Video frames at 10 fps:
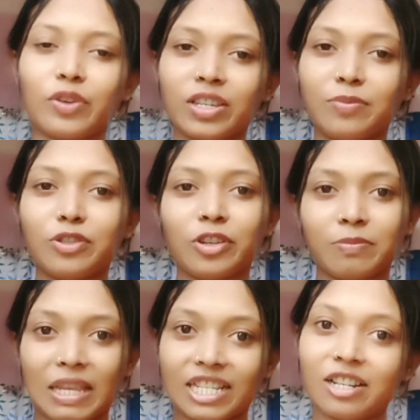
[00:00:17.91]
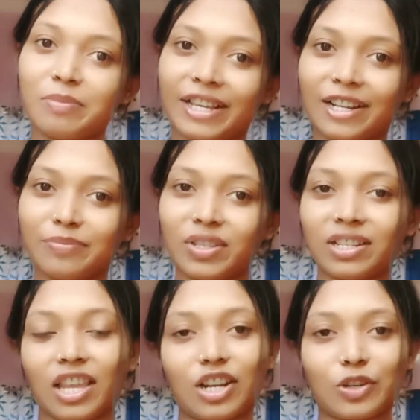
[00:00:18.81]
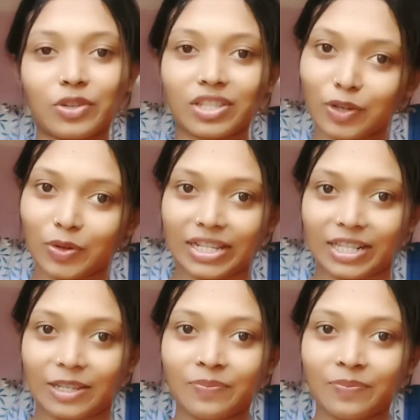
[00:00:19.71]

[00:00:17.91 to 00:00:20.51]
লক্ষ্মী পুজোর স্পেশাল মেকআপ শেয়ার করতে চলেছি